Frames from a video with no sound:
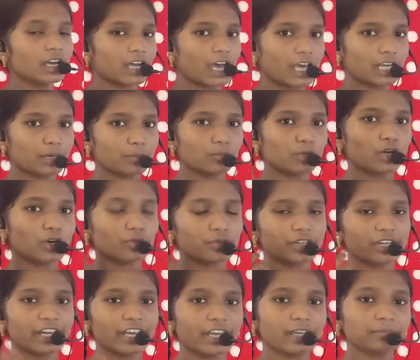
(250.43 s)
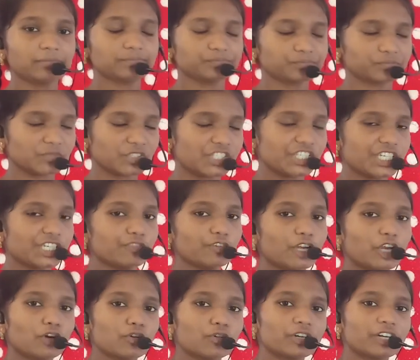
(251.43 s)
కణంలో ఉండే
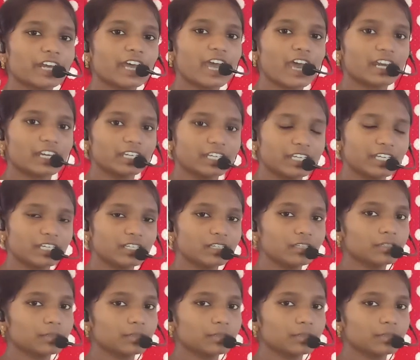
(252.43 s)
జీవిలో ఉండే అన్ని